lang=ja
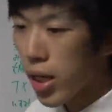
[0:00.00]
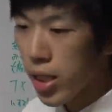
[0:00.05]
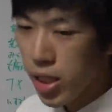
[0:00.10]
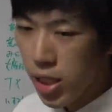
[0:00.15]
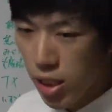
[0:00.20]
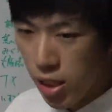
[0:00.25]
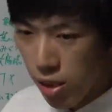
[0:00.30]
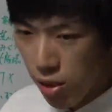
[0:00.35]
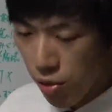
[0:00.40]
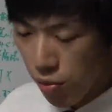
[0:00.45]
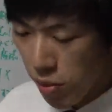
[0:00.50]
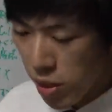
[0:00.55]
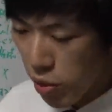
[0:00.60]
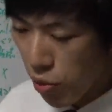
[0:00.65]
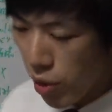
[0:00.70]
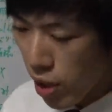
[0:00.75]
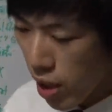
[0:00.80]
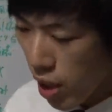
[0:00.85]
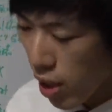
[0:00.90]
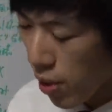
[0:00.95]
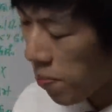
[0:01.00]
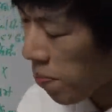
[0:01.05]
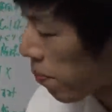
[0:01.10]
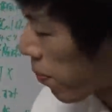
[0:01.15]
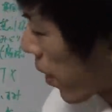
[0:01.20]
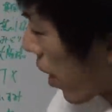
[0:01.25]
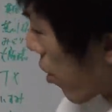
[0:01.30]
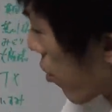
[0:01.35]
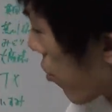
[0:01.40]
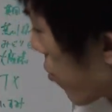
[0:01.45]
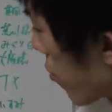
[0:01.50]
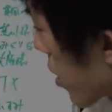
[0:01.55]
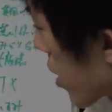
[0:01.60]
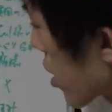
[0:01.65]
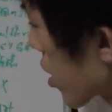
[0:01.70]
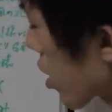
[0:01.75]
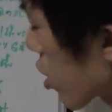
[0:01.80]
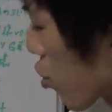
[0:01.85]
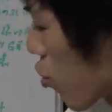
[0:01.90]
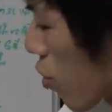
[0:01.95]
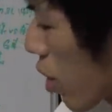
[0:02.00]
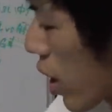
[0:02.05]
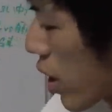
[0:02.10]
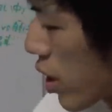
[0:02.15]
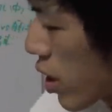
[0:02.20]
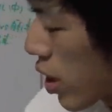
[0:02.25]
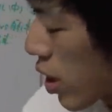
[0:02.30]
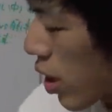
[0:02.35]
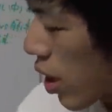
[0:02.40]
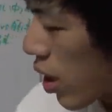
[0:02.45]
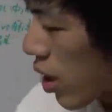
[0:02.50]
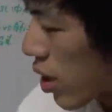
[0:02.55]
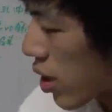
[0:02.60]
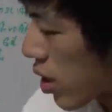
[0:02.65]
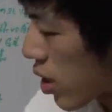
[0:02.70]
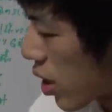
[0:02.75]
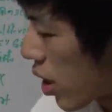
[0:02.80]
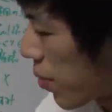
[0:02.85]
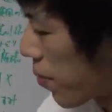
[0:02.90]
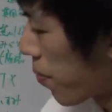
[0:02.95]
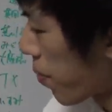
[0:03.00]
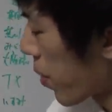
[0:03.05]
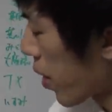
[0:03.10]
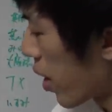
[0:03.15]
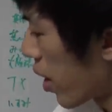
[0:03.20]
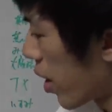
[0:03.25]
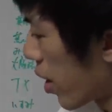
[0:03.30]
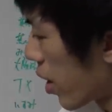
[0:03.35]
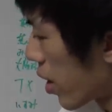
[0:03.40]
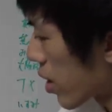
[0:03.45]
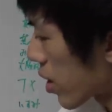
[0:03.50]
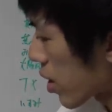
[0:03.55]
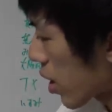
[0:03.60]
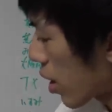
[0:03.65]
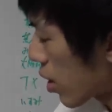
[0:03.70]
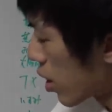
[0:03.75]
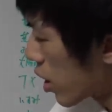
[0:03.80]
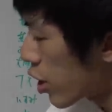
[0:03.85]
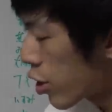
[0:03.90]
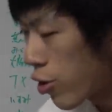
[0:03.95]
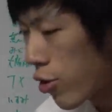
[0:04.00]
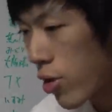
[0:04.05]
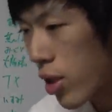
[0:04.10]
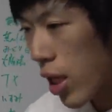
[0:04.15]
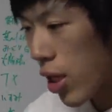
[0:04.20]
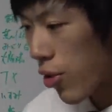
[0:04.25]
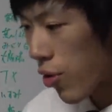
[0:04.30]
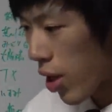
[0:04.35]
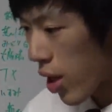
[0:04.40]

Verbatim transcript: らしいんですよ、まあ、それがあの私が紹介してからですね、え2週間